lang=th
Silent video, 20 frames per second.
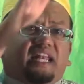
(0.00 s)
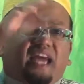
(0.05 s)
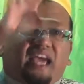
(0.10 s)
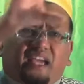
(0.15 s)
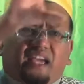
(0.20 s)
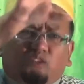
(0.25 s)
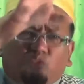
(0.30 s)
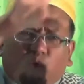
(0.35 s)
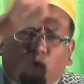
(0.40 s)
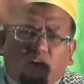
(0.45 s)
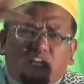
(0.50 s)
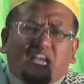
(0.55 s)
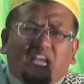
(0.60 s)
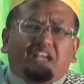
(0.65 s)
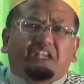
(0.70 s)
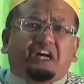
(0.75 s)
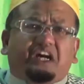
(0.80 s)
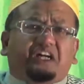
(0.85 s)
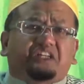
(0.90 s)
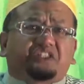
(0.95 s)
ไอตัวเนี่ย
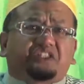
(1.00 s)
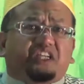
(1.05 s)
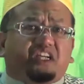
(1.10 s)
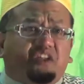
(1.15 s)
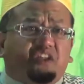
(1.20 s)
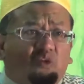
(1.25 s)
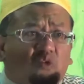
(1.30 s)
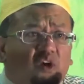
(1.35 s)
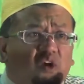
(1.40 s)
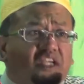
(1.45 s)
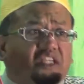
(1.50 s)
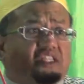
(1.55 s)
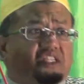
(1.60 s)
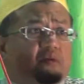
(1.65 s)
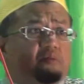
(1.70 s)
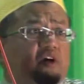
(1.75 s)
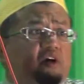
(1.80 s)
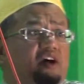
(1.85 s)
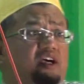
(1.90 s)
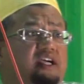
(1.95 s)
เยอะซะด้วย จะ
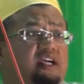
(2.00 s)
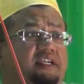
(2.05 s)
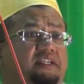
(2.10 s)
บอกให้